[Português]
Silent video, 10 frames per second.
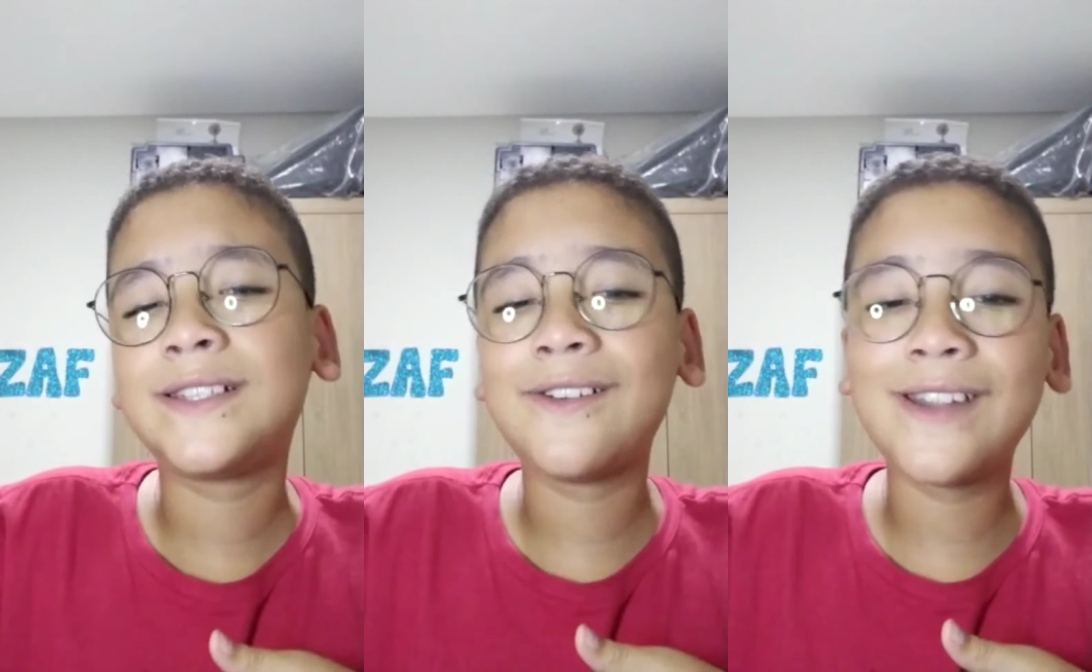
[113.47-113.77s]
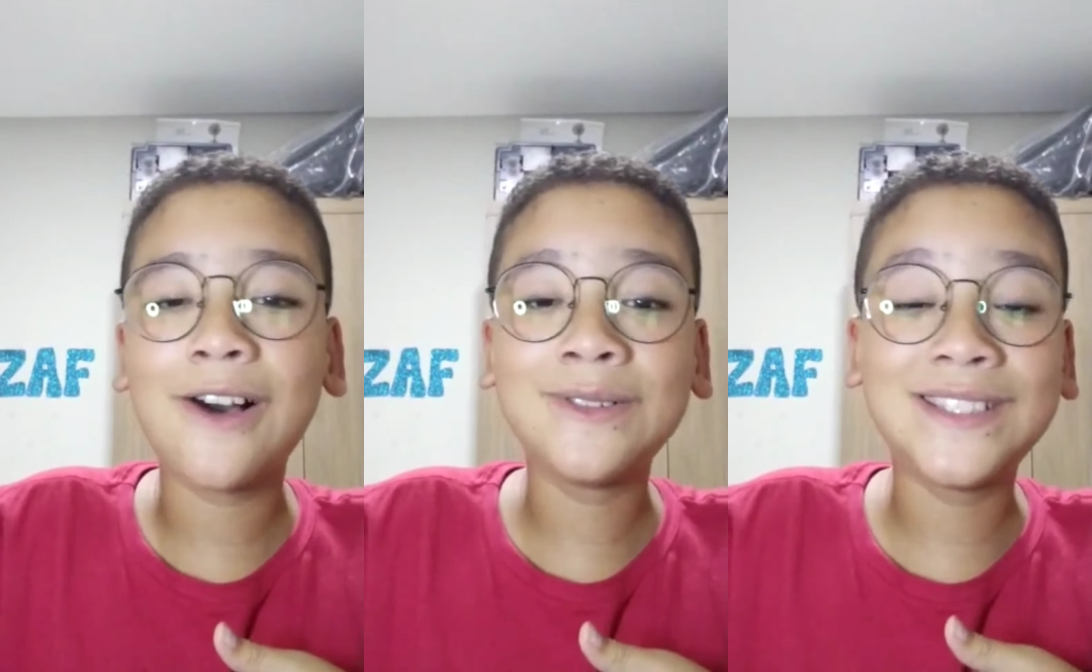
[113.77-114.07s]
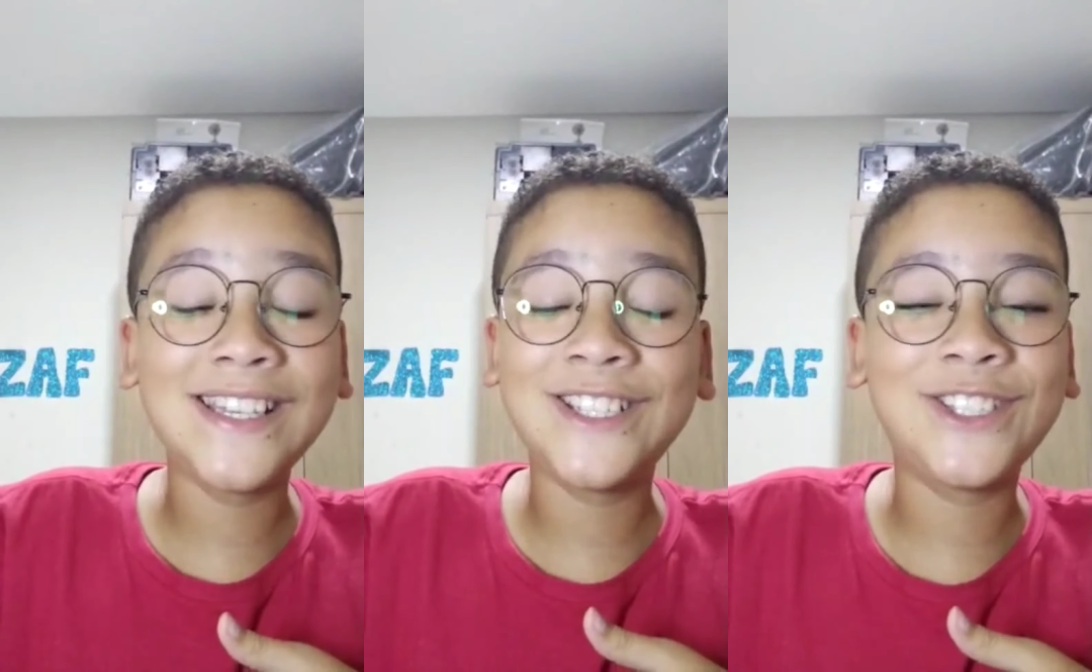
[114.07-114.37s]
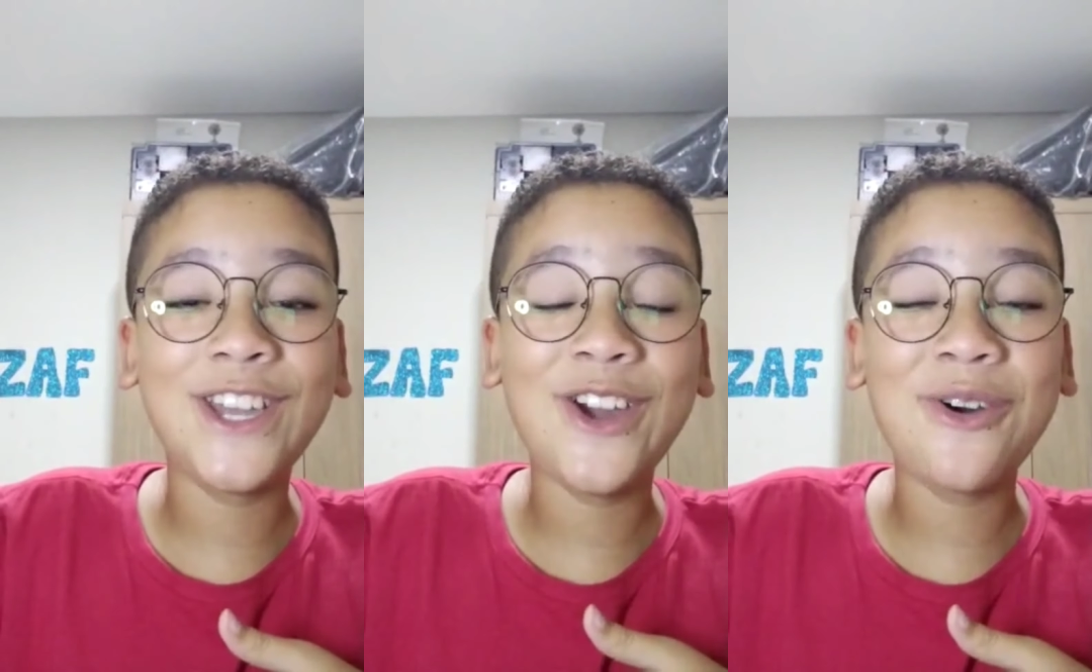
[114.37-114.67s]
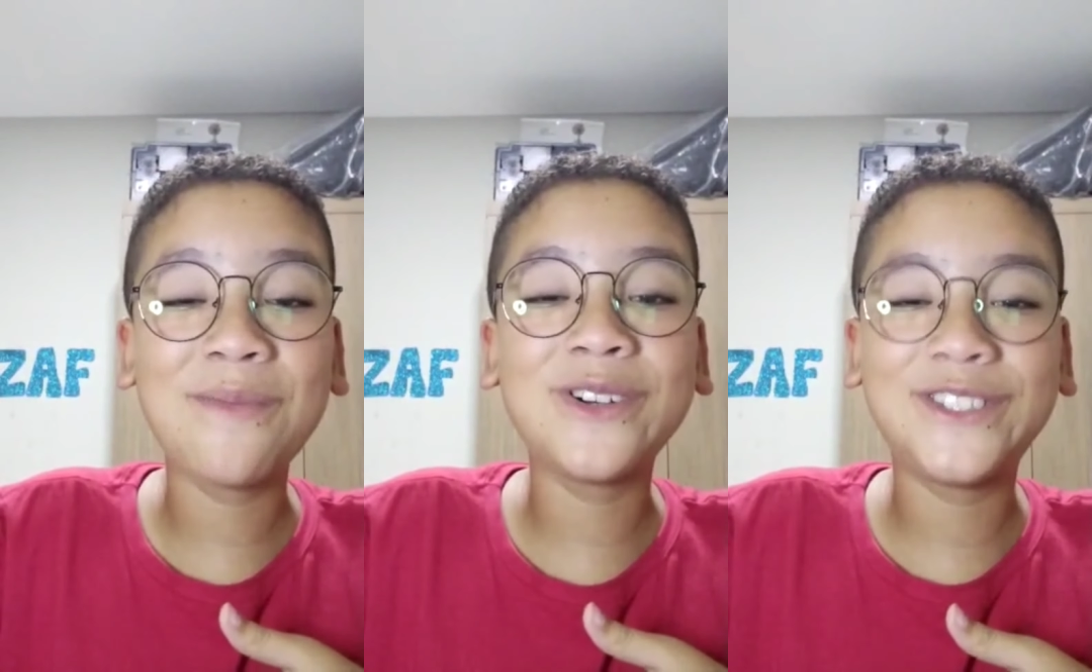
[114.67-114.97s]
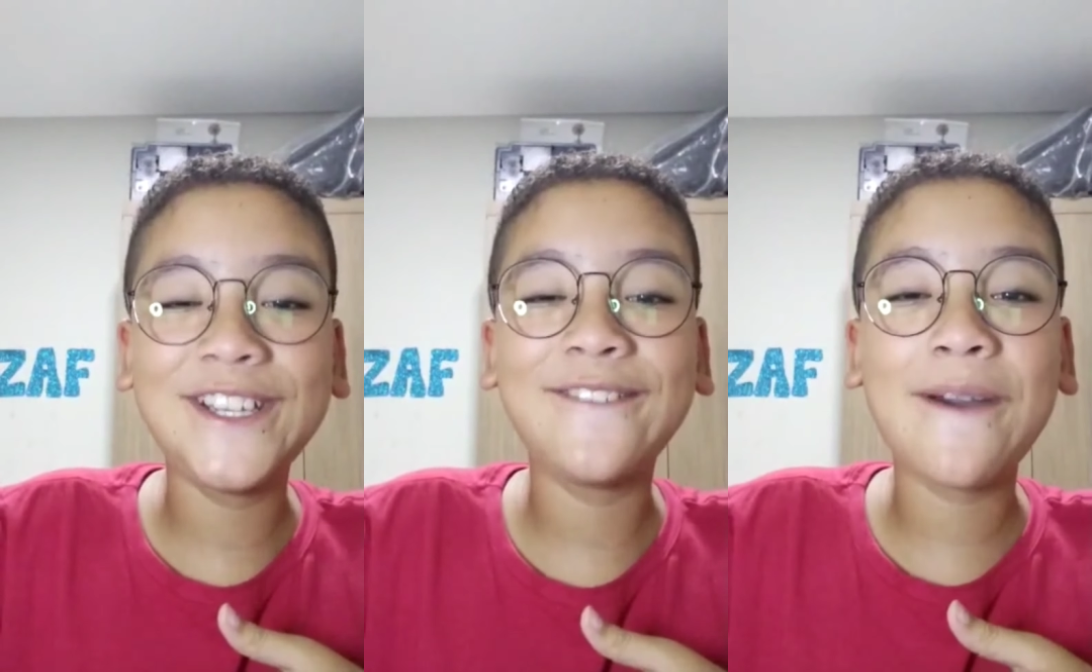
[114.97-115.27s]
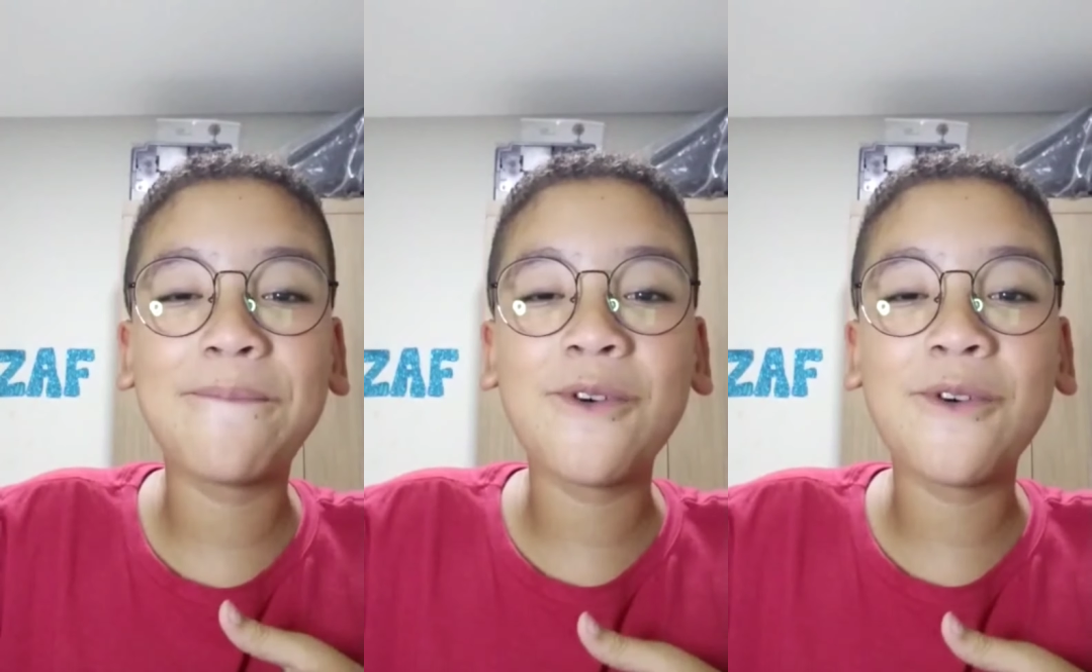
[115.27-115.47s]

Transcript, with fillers: Se eu não desisti, o motivo é